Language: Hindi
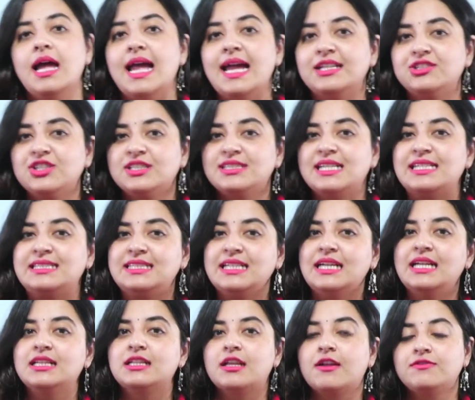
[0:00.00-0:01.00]
एच एस एस सी
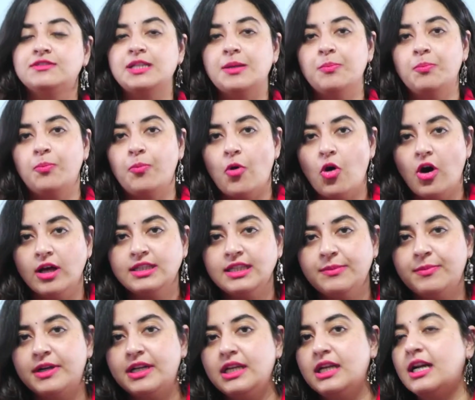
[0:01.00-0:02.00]
की तरफ से बहुत ही
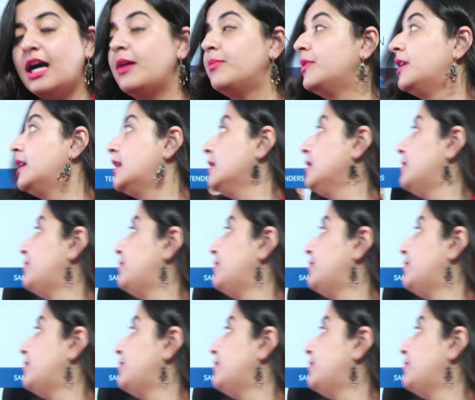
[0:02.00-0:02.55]
बड़ी खबर